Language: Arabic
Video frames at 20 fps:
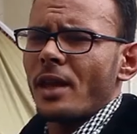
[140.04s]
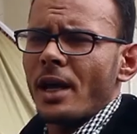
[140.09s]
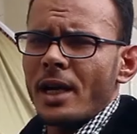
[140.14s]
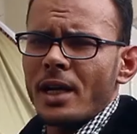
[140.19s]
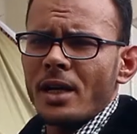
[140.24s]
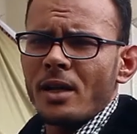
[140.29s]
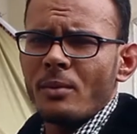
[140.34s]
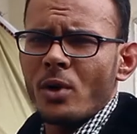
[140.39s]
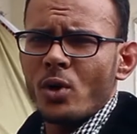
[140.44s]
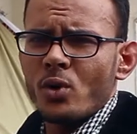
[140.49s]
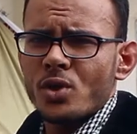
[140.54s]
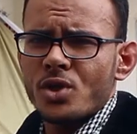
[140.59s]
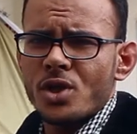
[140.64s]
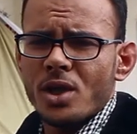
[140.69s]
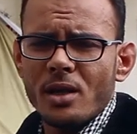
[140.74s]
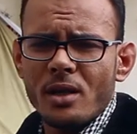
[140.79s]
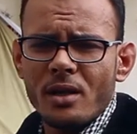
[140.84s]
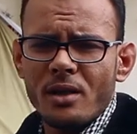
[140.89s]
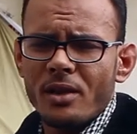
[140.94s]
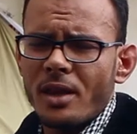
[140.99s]
ظهر لي
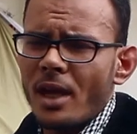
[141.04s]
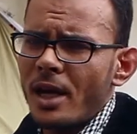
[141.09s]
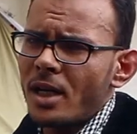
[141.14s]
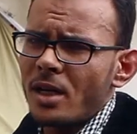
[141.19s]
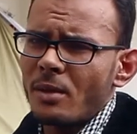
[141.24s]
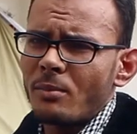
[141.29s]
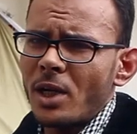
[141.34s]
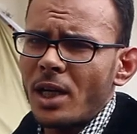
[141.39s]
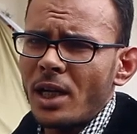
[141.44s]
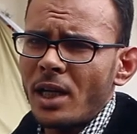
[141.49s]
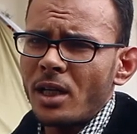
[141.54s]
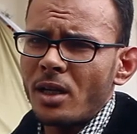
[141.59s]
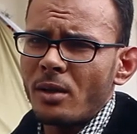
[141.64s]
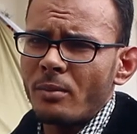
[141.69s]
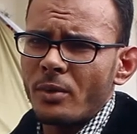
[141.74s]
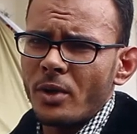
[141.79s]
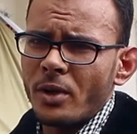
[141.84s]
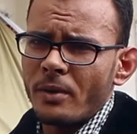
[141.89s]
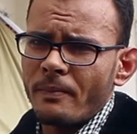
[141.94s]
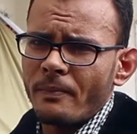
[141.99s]
ماهوش ظهر لي من
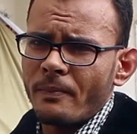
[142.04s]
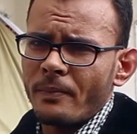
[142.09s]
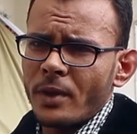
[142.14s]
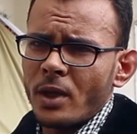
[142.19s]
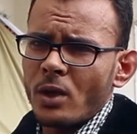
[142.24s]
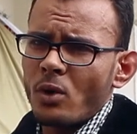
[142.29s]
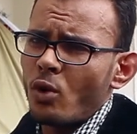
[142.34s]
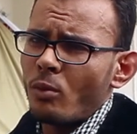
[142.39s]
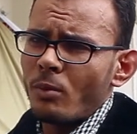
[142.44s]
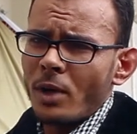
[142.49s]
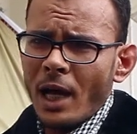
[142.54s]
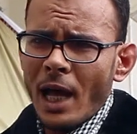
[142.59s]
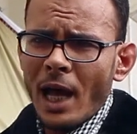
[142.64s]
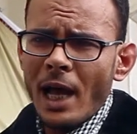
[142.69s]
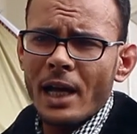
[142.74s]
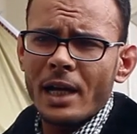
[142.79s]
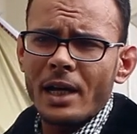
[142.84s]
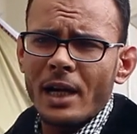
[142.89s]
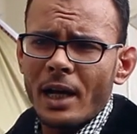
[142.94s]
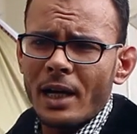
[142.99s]
العيب ومن
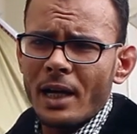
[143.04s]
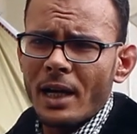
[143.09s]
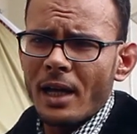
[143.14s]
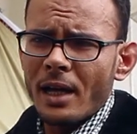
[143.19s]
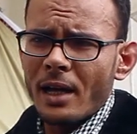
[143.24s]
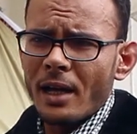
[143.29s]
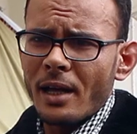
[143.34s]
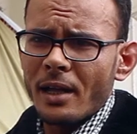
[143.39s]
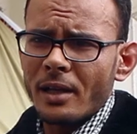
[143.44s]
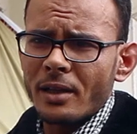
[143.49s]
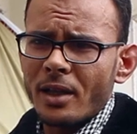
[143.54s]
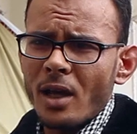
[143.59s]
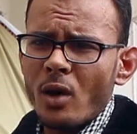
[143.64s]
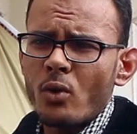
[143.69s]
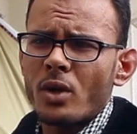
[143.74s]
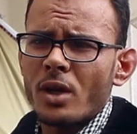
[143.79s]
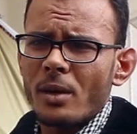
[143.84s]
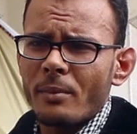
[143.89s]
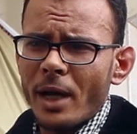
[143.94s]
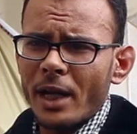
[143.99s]
العار على
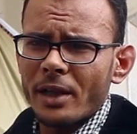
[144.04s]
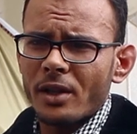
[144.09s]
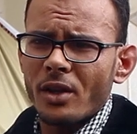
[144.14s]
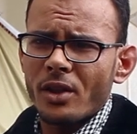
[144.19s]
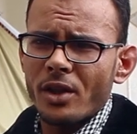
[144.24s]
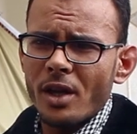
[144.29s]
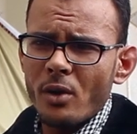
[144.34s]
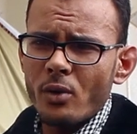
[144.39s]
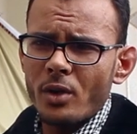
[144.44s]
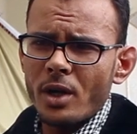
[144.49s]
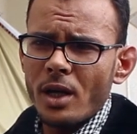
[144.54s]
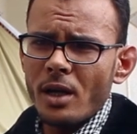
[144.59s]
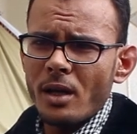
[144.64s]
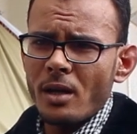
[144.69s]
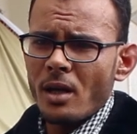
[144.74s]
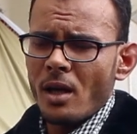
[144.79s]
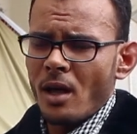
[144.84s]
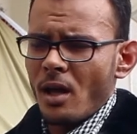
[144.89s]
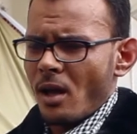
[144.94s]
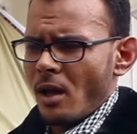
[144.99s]
دوله بعد الثوره
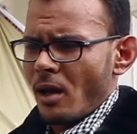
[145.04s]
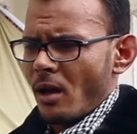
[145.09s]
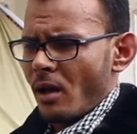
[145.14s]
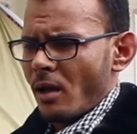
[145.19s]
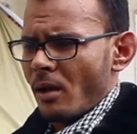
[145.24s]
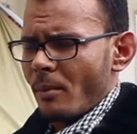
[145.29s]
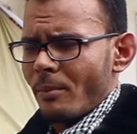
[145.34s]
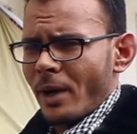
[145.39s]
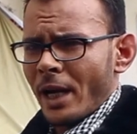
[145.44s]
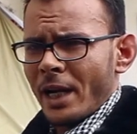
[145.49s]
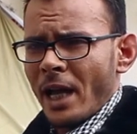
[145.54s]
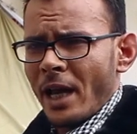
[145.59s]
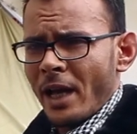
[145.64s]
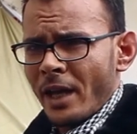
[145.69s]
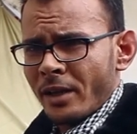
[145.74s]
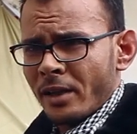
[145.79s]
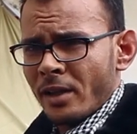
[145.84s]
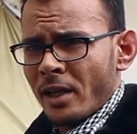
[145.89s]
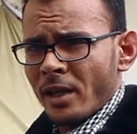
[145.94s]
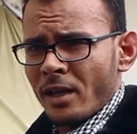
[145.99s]
معناها
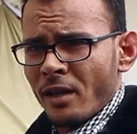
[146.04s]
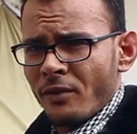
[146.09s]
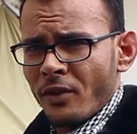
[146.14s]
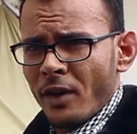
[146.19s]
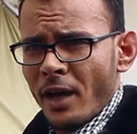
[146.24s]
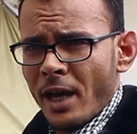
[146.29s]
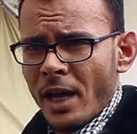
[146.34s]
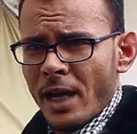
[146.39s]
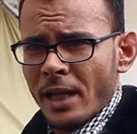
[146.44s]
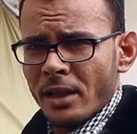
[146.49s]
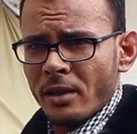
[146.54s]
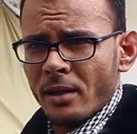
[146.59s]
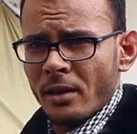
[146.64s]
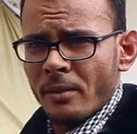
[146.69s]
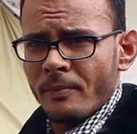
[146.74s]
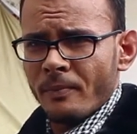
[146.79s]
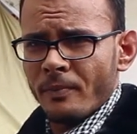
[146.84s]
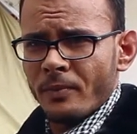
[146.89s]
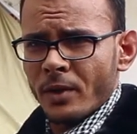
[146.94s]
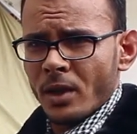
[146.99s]
عندها كفاءات
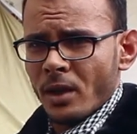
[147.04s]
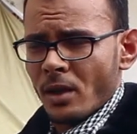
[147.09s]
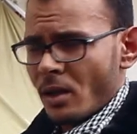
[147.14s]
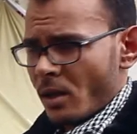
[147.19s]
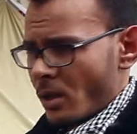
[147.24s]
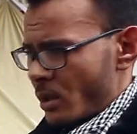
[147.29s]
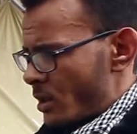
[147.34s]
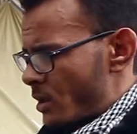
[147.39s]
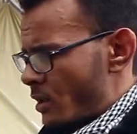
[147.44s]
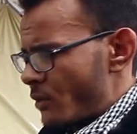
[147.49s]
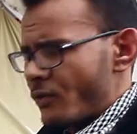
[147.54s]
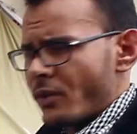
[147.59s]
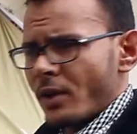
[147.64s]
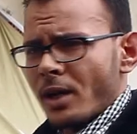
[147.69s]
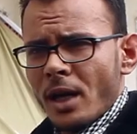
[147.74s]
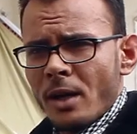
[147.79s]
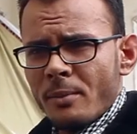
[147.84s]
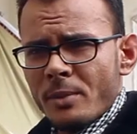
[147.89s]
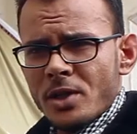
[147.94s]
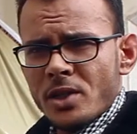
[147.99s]
كيف
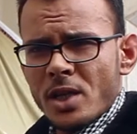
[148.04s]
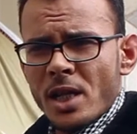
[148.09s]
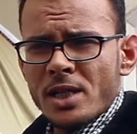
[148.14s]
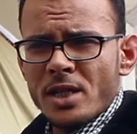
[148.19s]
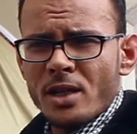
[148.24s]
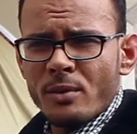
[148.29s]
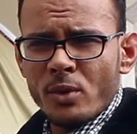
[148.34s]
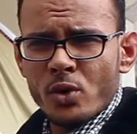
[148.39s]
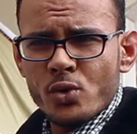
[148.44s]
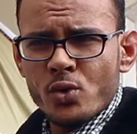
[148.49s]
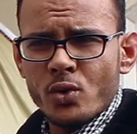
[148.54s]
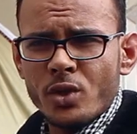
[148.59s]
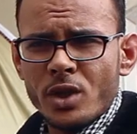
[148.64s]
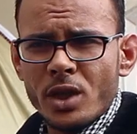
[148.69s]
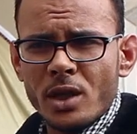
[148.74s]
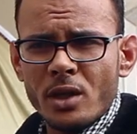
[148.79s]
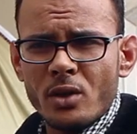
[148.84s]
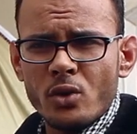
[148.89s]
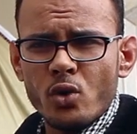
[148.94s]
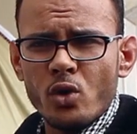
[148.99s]
ال 15 اللي
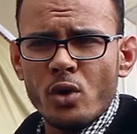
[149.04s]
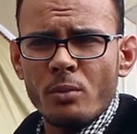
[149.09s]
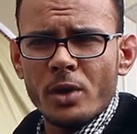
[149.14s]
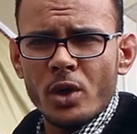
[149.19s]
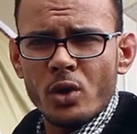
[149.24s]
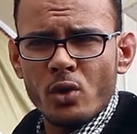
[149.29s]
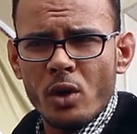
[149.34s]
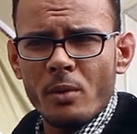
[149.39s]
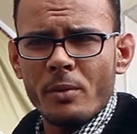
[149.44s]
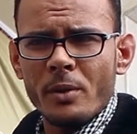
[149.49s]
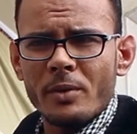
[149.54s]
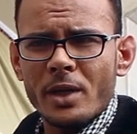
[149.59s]
موجودين اليوم اللي هم